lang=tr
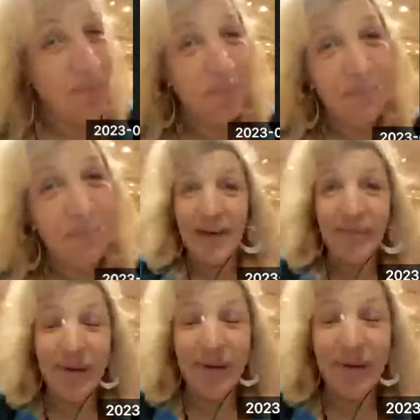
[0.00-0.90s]
ben
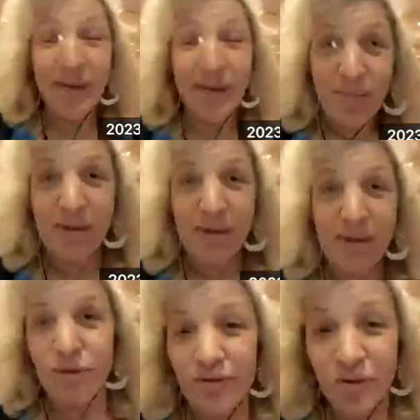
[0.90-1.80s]
eminim ki
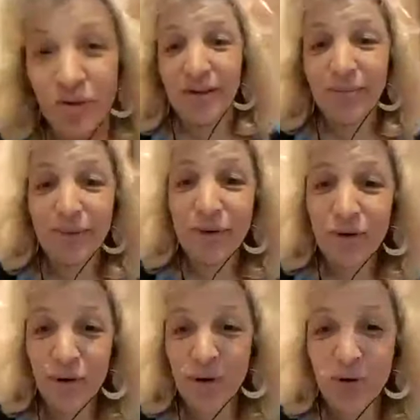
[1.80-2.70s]
bir,
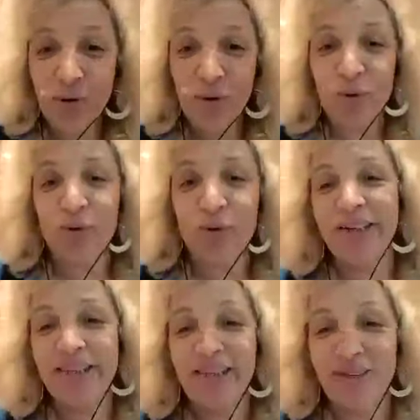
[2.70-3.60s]
vücudundaki birçok
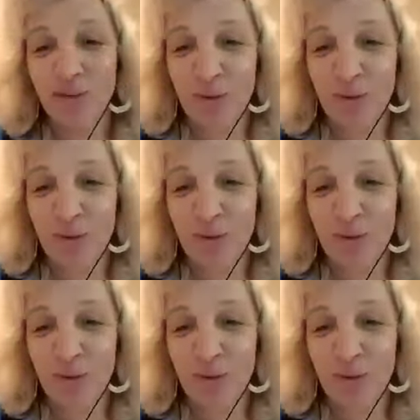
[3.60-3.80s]
hücre de